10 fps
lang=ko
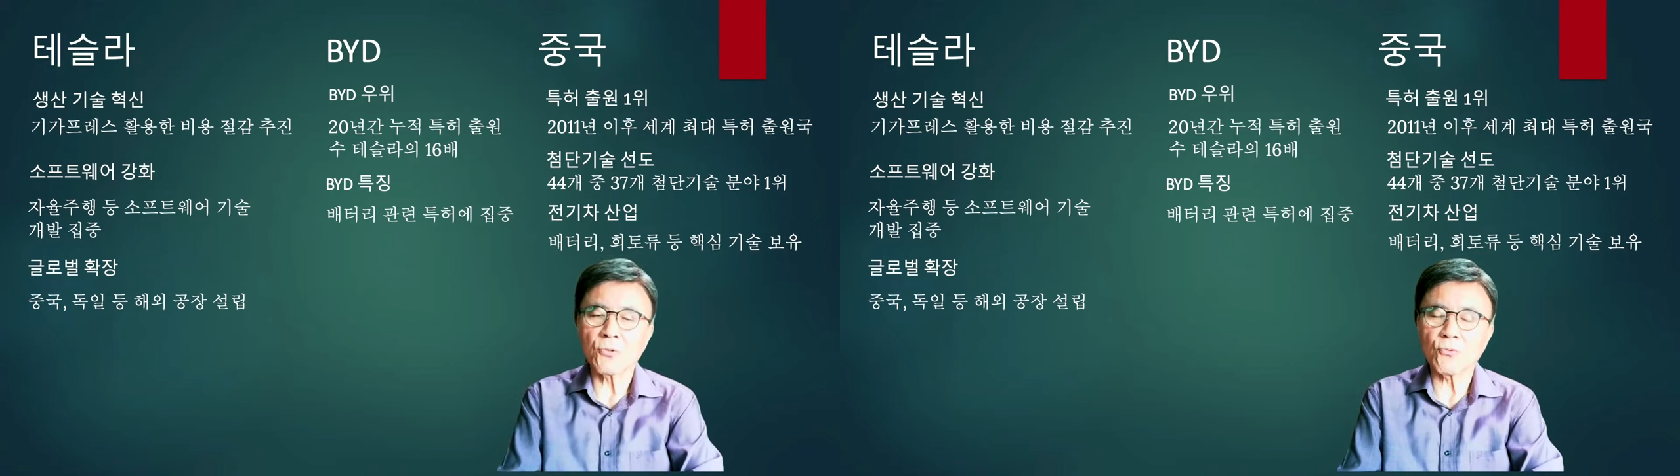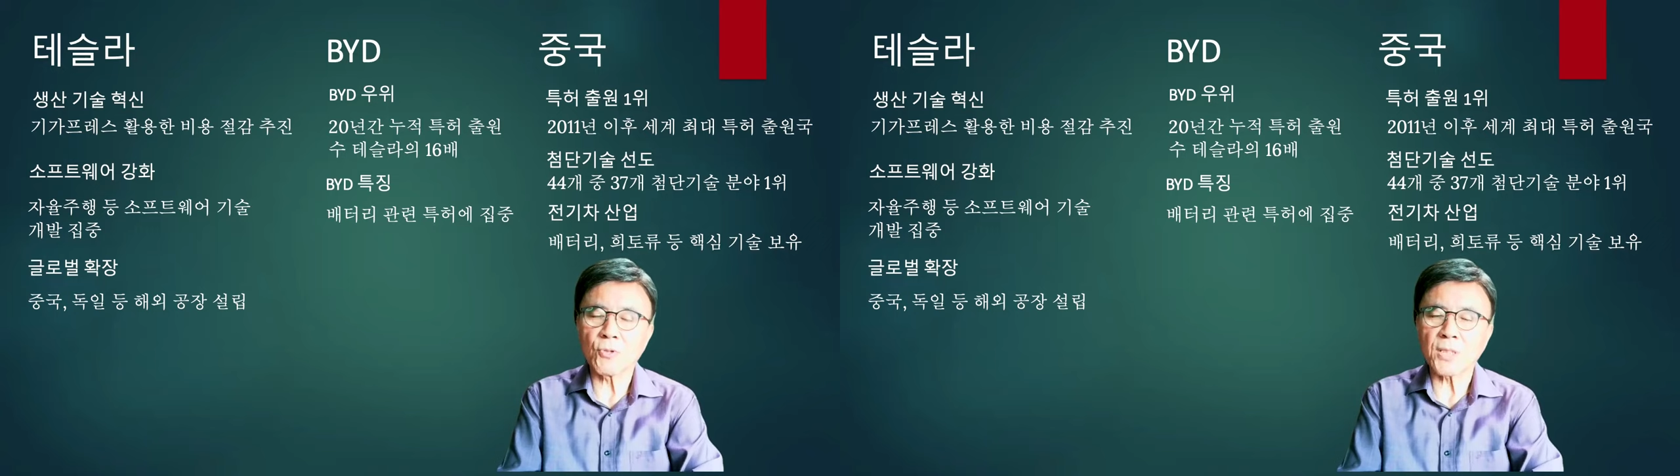
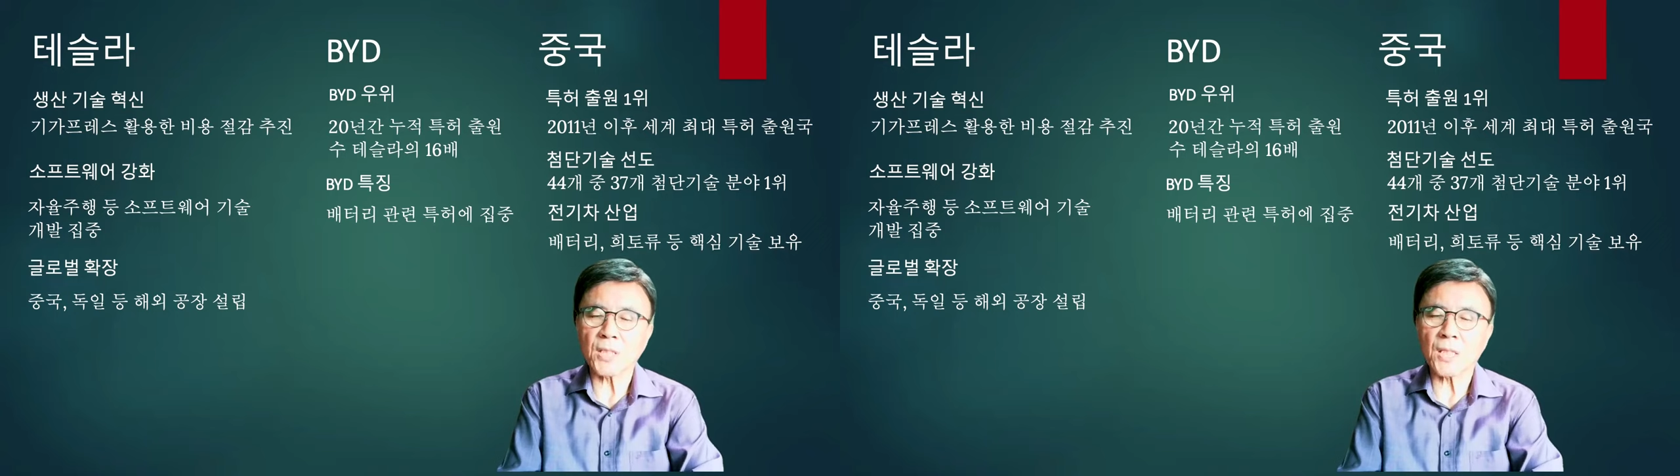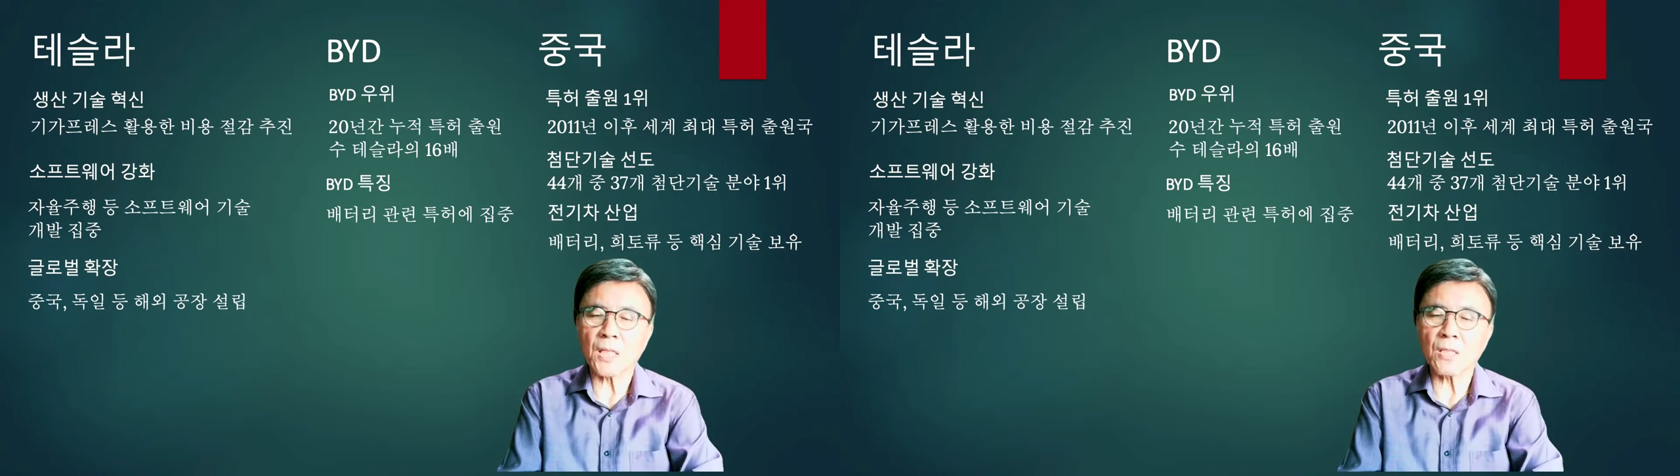중국에
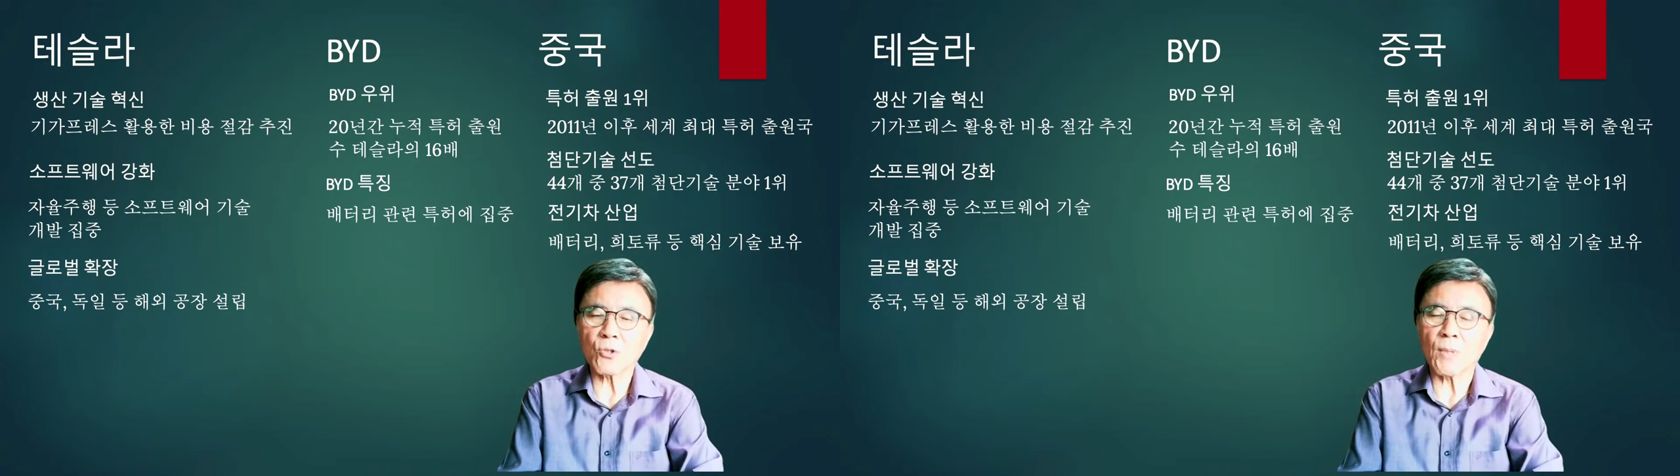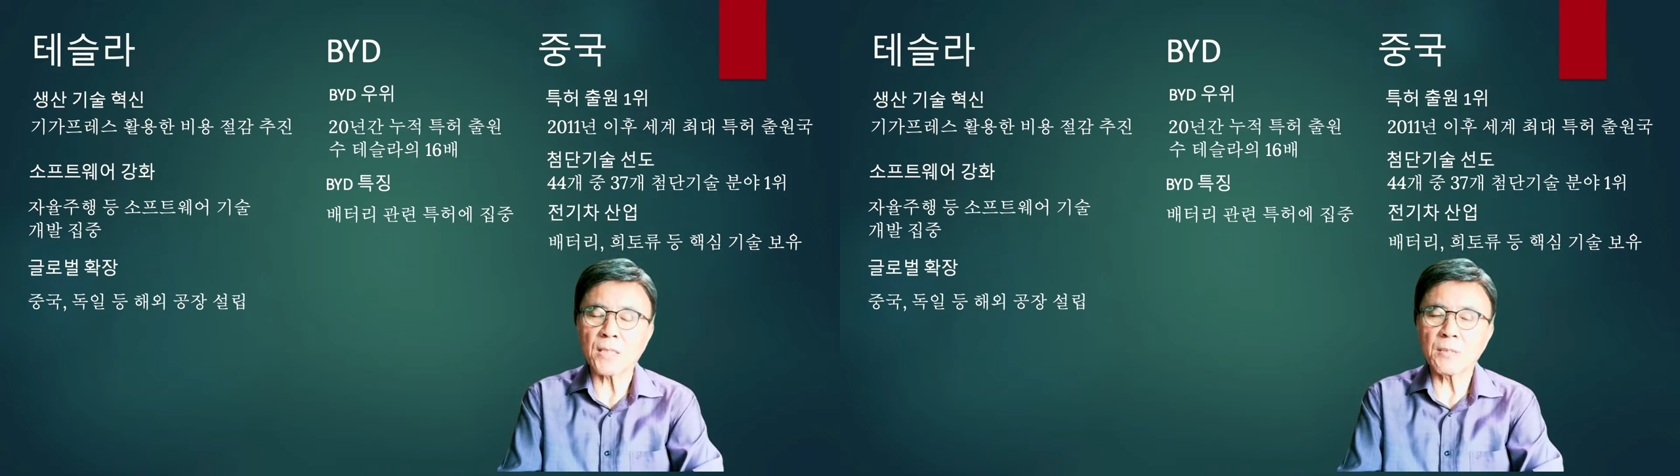생산한
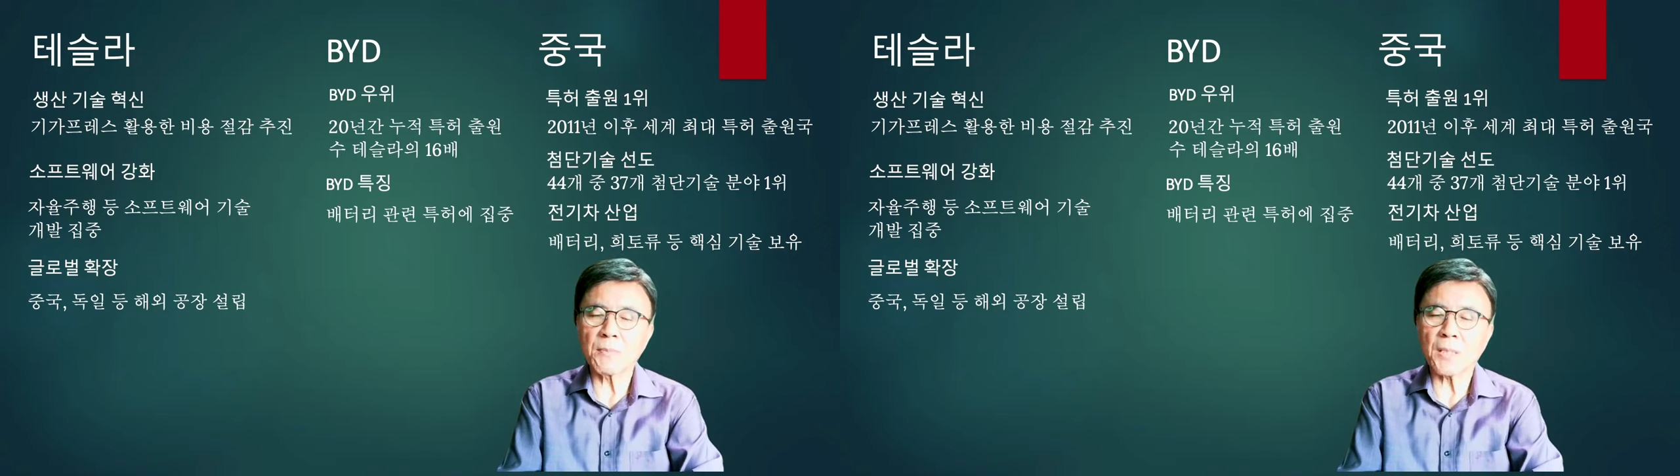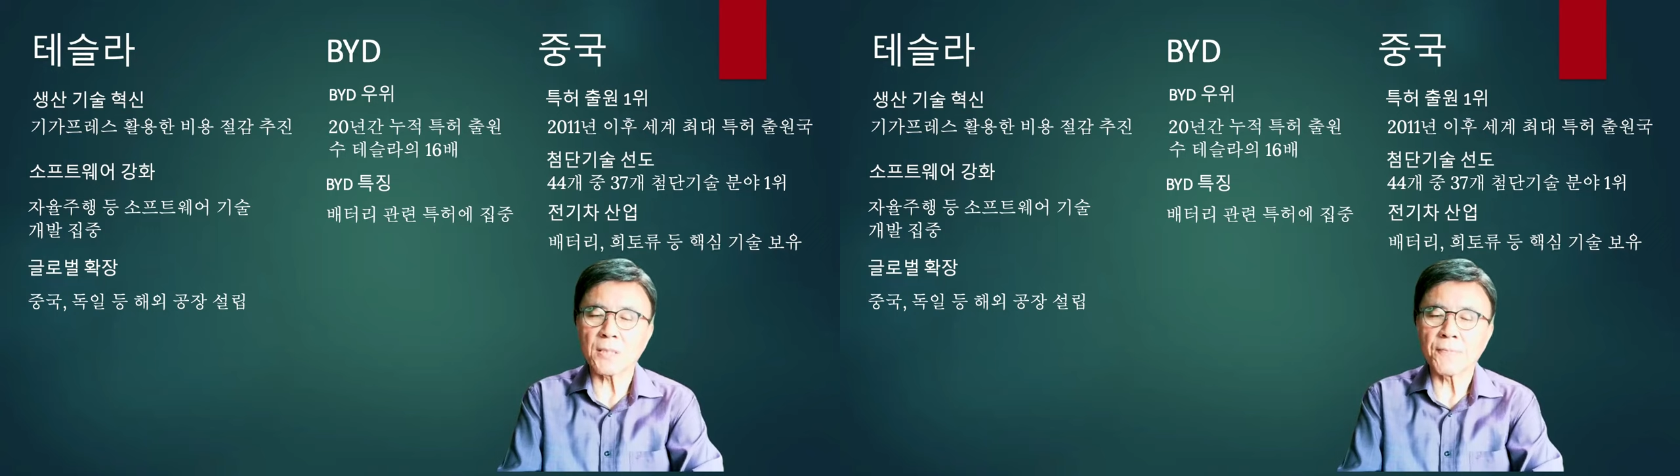것도
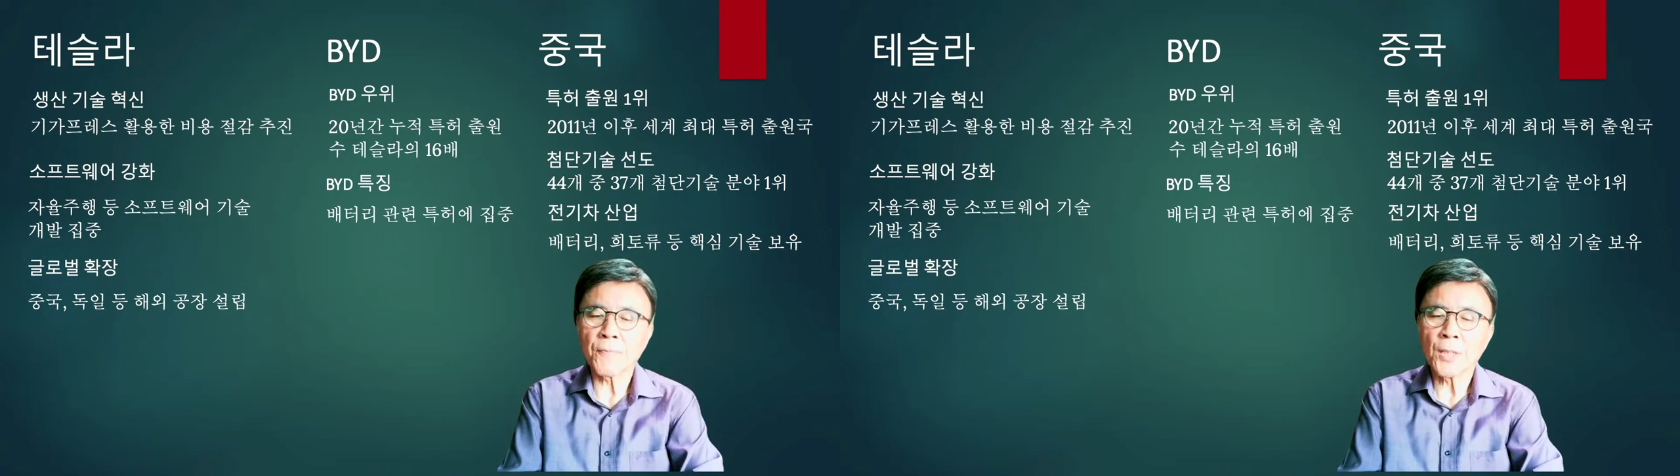많지만은